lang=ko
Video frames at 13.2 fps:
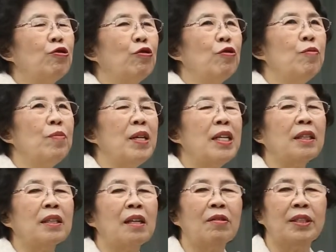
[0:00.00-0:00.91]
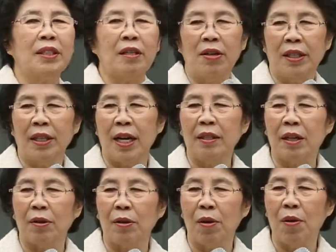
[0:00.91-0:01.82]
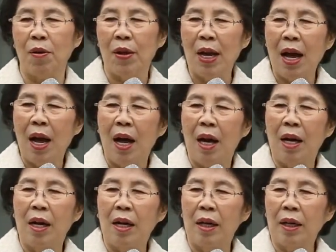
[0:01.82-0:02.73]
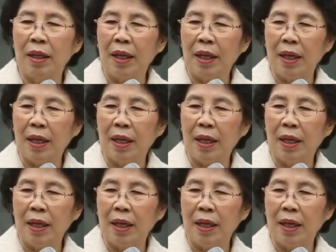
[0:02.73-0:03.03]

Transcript: 죽음이 결절대적으로 어,